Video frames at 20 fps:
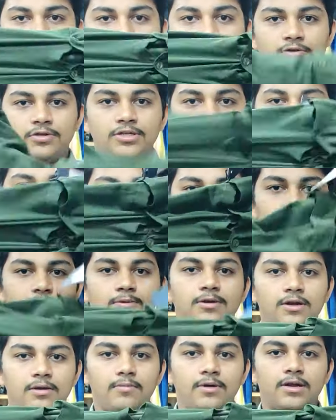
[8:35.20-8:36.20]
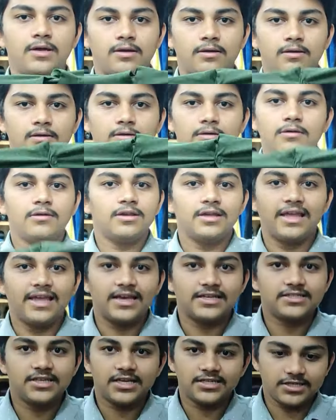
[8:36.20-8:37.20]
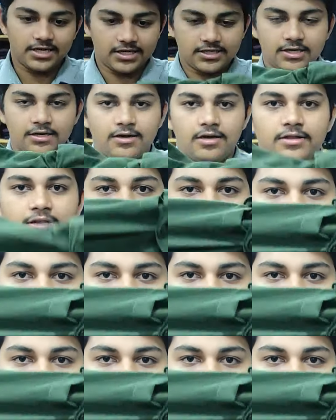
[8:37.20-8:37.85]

సో ఇవి వచ్చేసి స్ట్రెచ్బుల్ అనమాట ఎగ్జాజురేషన్ కాదు